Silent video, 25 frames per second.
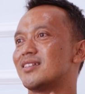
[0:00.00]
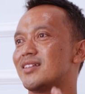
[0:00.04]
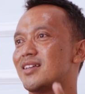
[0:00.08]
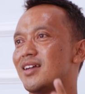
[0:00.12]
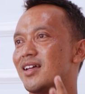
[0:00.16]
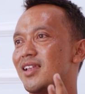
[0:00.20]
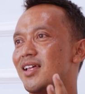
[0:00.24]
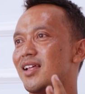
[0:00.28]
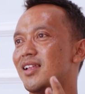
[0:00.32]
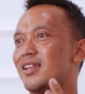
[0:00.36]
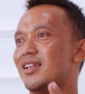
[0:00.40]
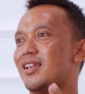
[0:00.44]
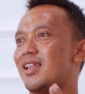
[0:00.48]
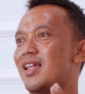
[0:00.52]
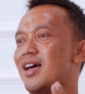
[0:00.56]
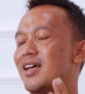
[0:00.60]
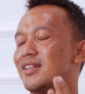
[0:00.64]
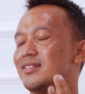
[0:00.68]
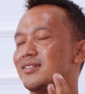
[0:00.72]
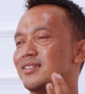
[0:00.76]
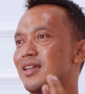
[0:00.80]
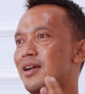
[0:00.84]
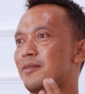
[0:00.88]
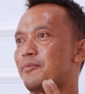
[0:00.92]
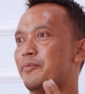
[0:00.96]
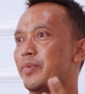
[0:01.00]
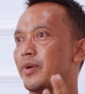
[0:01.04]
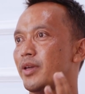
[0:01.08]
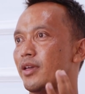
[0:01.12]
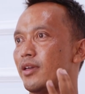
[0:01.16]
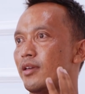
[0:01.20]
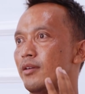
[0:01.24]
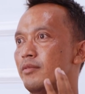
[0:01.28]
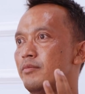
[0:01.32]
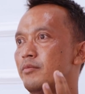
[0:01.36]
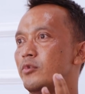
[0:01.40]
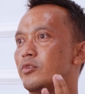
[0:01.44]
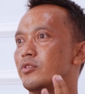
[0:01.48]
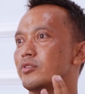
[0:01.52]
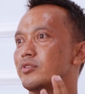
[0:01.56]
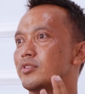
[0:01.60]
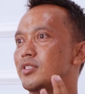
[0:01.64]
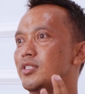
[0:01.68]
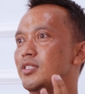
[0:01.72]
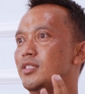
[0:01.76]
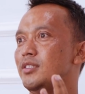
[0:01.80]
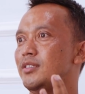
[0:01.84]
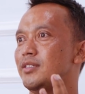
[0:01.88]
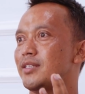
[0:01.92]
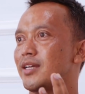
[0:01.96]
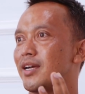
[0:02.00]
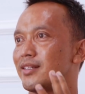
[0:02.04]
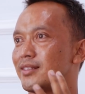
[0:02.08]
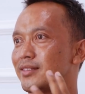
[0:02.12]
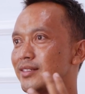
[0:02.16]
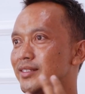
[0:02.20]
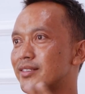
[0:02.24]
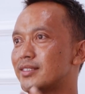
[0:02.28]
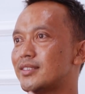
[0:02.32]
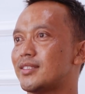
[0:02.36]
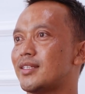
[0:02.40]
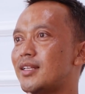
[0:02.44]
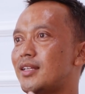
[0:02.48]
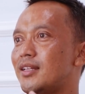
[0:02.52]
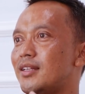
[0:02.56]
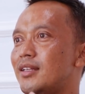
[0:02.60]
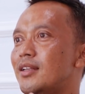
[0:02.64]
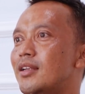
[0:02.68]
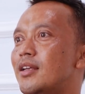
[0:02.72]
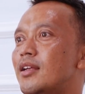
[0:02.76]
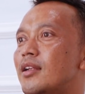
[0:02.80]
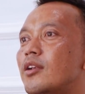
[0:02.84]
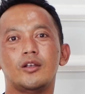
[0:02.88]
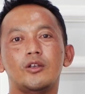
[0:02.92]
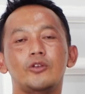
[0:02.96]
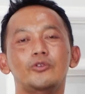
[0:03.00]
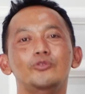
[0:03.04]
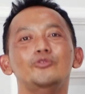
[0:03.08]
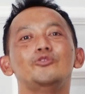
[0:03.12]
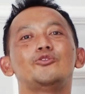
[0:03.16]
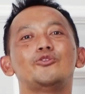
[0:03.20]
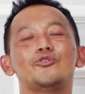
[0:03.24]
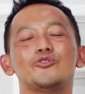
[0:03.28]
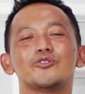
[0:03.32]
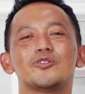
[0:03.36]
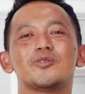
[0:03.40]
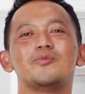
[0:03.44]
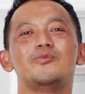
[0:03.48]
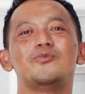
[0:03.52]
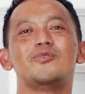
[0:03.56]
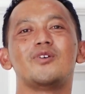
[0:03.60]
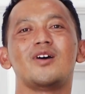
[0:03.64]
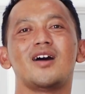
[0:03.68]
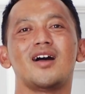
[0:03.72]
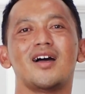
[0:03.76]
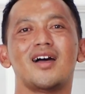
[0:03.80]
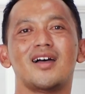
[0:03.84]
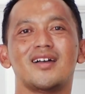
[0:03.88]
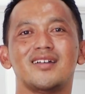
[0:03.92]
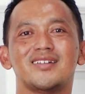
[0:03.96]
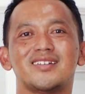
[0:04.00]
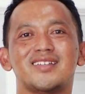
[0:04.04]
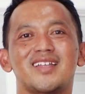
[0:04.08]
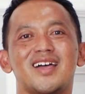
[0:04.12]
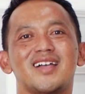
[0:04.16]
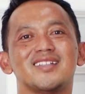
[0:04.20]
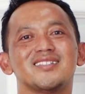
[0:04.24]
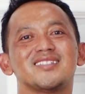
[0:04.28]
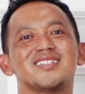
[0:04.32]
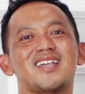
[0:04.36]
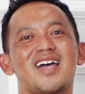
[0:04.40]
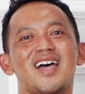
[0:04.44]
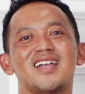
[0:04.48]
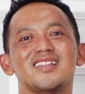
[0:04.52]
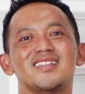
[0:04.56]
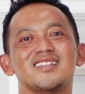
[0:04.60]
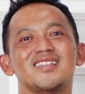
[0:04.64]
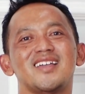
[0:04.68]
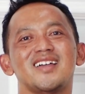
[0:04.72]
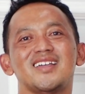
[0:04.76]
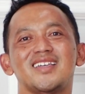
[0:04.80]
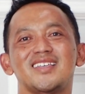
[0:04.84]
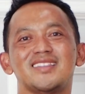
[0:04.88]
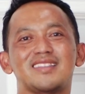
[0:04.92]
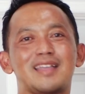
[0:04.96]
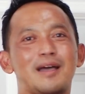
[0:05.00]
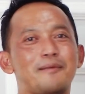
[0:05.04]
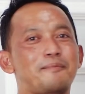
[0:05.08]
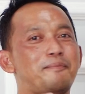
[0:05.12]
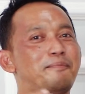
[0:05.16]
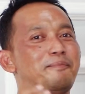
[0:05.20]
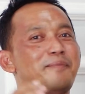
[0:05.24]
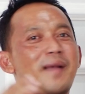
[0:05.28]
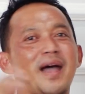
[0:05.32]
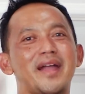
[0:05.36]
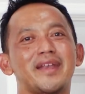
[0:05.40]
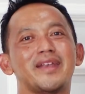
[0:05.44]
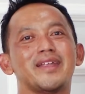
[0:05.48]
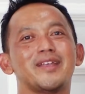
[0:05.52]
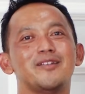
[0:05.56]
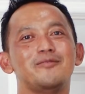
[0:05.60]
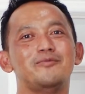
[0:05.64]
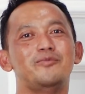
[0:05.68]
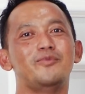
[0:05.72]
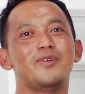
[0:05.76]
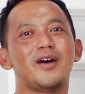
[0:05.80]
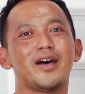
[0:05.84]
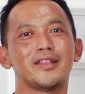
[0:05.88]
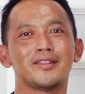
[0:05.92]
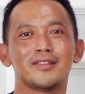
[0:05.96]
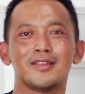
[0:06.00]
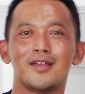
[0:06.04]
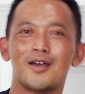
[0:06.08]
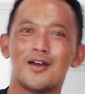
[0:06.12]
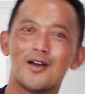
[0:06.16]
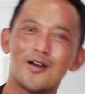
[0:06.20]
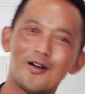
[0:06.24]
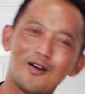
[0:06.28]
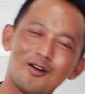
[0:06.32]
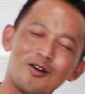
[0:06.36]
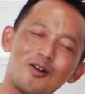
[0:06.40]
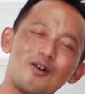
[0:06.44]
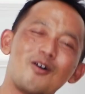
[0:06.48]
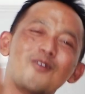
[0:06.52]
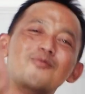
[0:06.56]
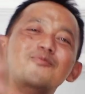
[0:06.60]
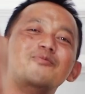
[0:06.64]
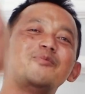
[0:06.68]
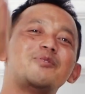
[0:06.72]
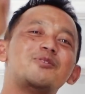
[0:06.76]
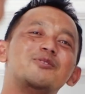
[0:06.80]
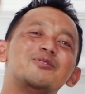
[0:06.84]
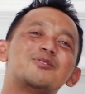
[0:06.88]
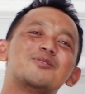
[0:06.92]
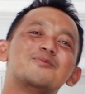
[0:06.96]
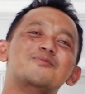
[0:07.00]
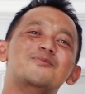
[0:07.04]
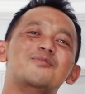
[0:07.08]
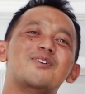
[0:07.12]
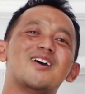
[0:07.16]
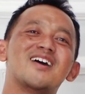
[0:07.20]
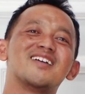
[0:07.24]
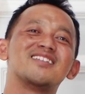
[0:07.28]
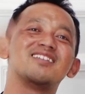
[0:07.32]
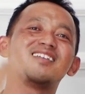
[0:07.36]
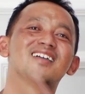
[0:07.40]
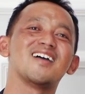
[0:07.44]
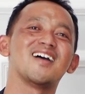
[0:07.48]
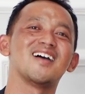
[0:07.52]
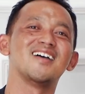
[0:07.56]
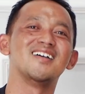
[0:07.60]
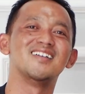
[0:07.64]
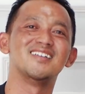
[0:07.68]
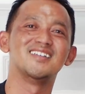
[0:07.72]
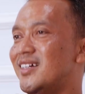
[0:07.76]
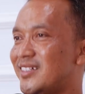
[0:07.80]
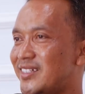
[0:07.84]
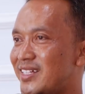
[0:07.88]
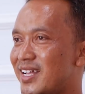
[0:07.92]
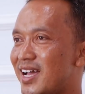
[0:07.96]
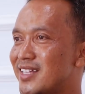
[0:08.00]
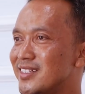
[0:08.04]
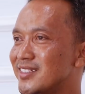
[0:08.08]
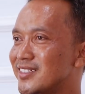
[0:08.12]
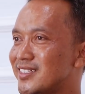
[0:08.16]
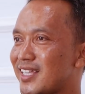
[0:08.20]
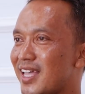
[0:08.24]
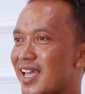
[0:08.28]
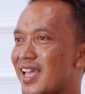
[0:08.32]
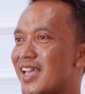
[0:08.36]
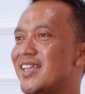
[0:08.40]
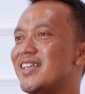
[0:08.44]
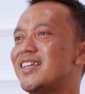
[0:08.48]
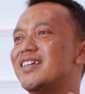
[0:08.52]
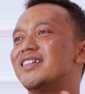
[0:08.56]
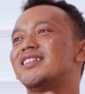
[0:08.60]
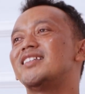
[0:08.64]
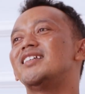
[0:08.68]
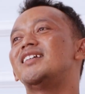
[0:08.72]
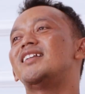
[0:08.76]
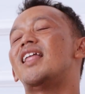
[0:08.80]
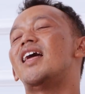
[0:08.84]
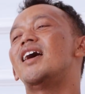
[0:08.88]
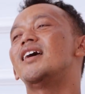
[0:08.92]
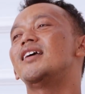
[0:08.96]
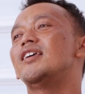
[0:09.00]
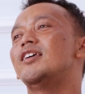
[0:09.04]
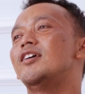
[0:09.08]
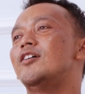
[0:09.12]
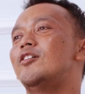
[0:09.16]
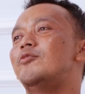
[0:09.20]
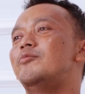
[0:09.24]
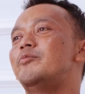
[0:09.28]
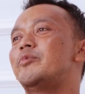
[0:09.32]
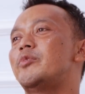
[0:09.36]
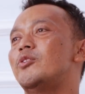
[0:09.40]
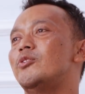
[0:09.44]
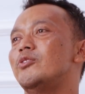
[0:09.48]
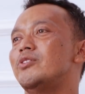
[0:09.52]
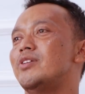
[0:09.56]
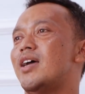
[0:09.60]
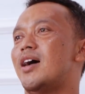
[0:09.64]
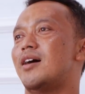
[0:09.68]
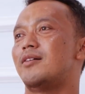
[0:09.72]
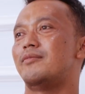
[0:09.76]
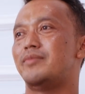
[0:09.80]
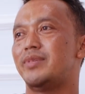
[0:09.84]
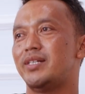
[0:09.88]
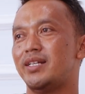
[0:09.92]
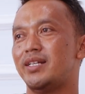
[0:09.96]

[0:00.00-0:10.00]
segala lelah capek emosi dan kesel luntur semua dan saatnya kita panen buat om bro semuanya dan saya ingetin lagi om bro yang